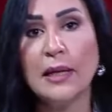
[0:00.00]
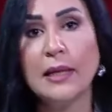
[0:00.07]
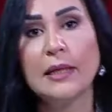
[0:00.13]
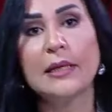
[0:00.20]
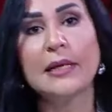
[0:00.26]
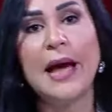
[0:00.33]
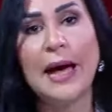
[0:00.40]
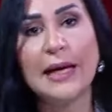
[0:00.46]

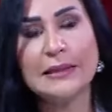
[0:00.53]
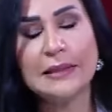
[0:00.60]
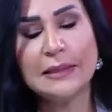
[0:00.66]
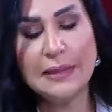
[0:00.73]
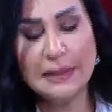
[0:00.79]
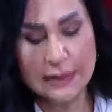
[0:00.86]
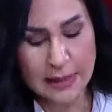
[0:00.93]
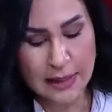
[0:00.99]
اللي
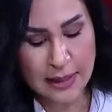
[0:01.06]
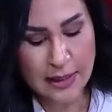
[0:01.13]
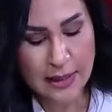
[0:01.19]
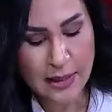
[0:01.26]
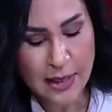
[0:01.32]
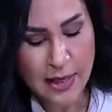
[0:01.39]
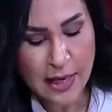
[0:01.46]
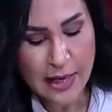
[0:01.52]
حددتها
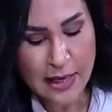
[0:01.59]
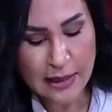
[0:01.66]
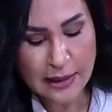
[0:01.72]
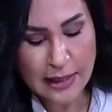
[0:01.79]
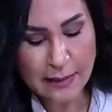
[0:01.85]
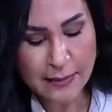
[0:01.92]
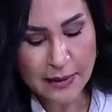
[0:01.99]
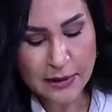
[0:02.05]
آه،
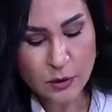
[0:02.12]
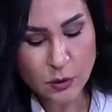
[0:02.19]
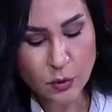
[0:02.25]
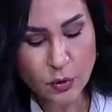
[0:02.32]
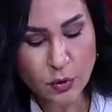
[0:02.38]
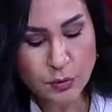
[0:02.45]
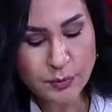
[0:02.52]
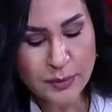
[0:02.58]
جامعه
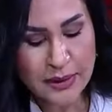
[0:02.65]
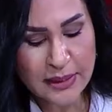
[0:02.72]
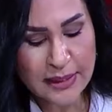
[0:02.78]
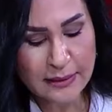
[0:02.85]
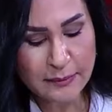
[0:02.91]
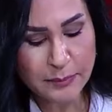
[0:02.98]
كولومبيا